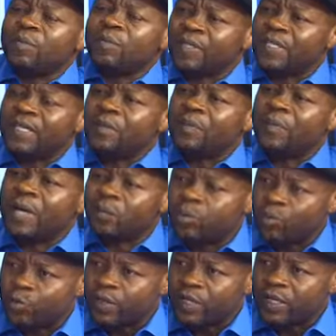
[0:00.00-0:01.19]
peut-être n'est pas
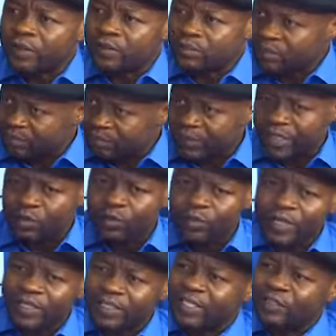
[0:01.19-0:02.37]
approprié. Parlons
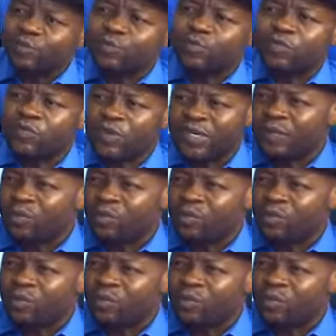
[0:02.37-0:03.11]
partage du pouvoir.